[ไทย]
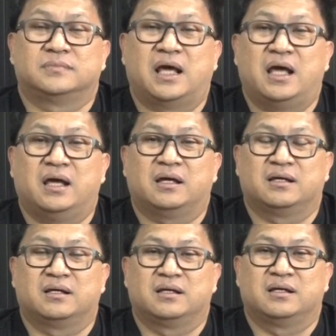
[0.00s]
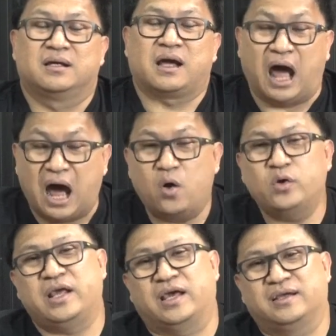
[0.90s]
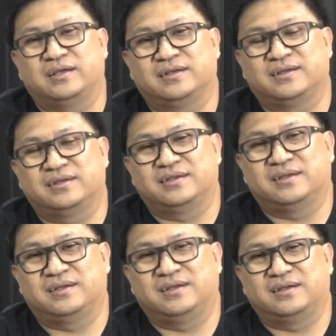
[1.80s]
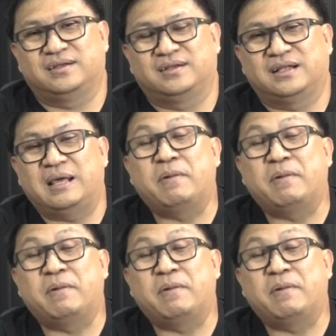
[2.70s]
นะเขาเนี่ย ได้